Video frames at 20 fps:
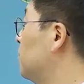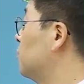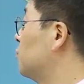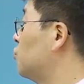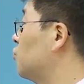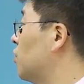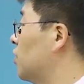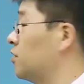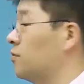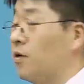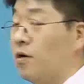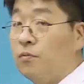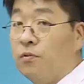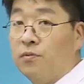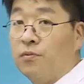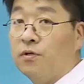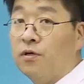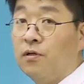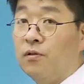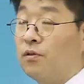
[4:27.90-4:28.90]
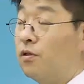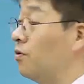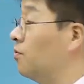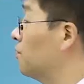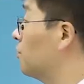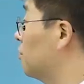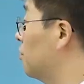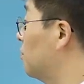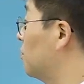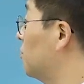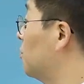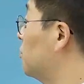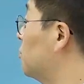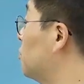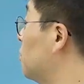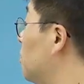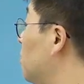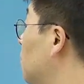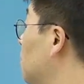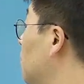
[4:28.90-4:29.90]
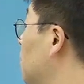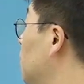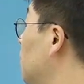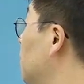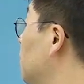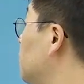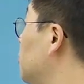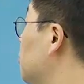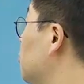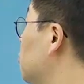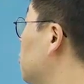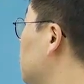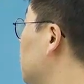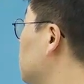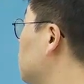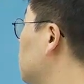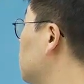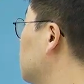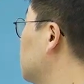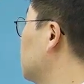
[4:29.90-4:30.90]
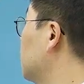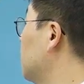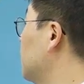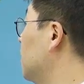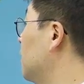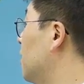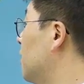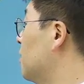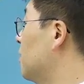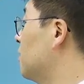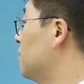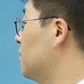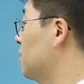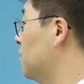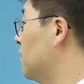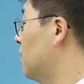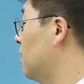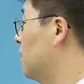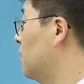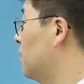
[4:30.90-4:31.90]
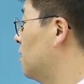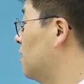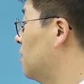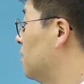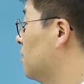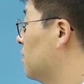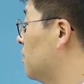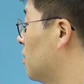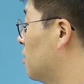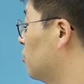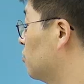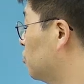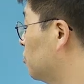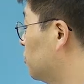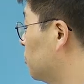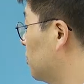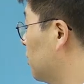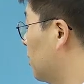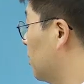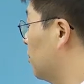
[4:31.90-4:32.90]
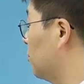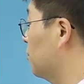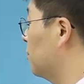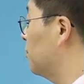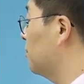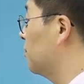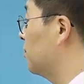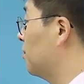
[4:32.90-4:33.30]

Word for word: 두 가지 방법이겠네요. 그러면서 지출과 소득이 하나가 된다라는 부분이 되겠고요.